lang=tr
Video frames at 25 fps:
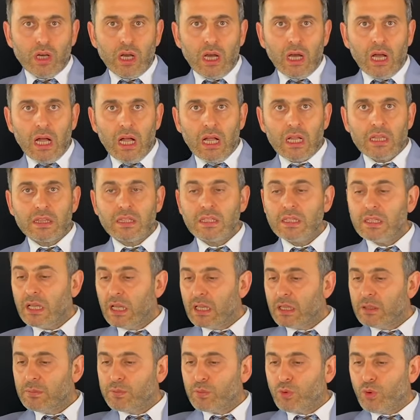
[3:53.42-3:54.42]
altın
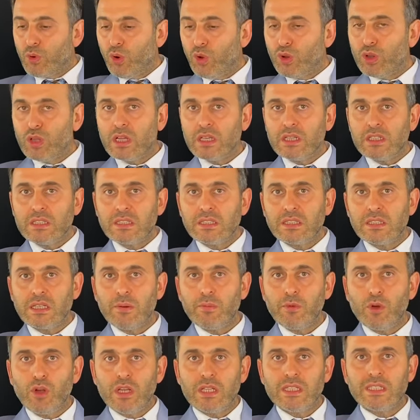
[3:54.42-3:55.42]
alıp kollarınıza
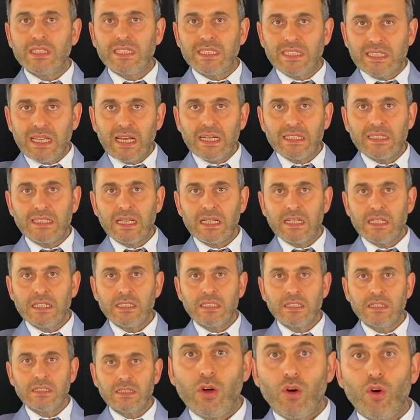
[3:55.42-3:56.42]
böyle
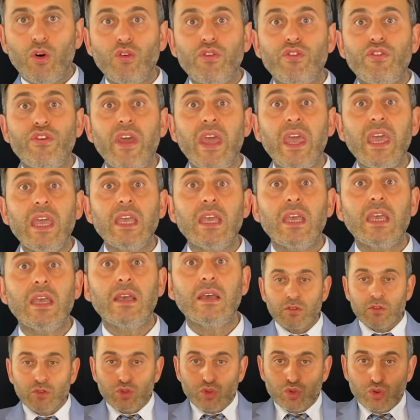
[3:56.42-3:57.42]
dizerseniz o fake.
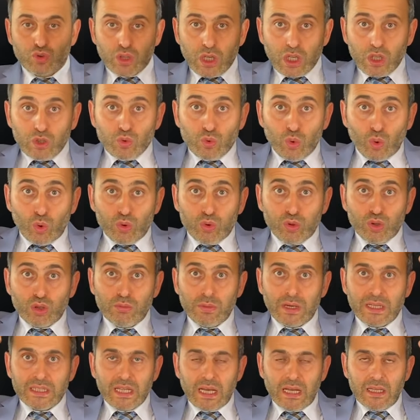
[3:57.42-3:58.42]
Şurayı
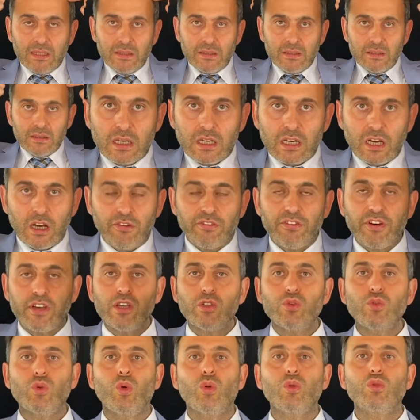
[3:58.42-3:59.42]
doldurmadan, kafayı
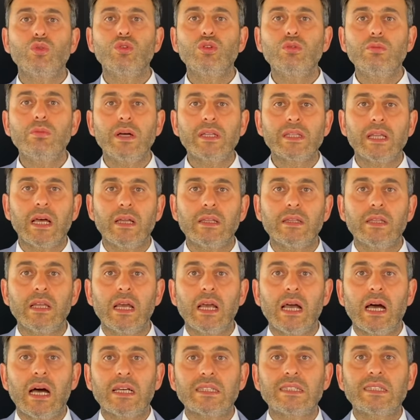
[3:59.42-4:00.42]
doldurmadan,
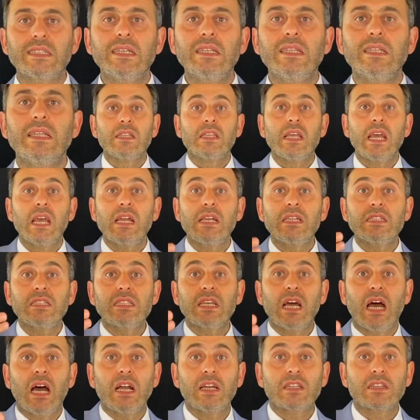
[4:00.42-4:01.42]
asıl değerinizi
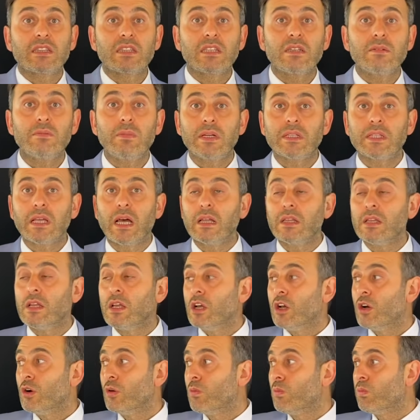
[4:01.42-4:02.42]
arttırmadan
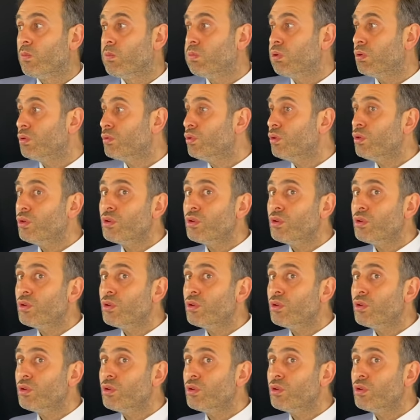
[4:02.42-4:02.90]
bu tür